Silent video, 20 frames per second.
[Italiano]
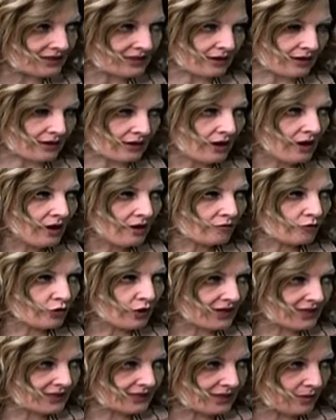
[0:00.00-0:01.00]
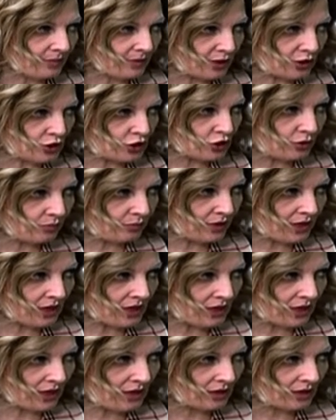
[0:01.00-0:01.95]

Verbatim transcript: se volesse percepire...